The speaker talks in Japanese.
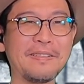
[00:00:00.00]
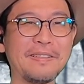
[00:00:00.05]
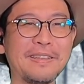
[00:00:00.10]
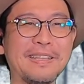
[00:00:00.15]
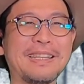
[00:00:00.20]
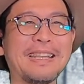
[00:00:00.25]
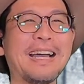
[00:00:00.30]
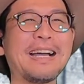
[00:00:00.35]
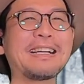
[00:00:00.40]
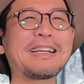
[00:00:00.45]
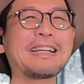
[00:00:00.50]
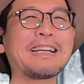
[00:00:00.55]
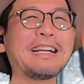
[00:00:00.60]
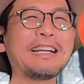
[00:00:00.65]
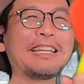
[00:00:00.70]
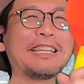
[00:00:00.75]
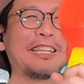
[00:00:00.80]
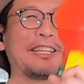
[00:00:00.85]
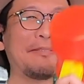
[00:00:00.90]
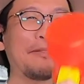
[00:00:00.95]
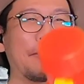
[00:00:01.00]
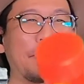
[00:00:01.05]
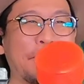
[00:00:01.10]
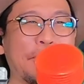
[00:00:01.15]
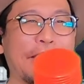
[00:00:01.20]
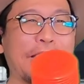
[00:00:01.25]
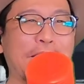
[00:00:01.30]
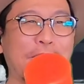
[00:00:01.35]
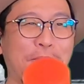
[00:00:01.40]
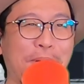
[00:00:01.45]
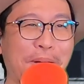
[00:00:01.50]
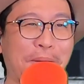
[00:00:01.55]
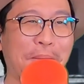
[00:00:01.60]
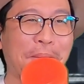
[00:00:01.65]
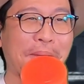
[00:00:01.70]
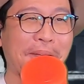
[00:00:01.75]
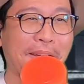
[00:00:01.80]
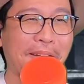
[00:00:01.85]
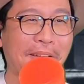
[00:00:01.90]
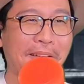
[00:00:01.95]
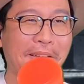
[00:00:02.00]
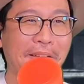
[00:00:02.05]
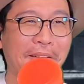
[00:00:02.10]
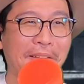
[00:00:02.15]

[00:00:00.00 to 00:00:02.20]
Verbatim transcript: いや、何回でも見れるわ、これ。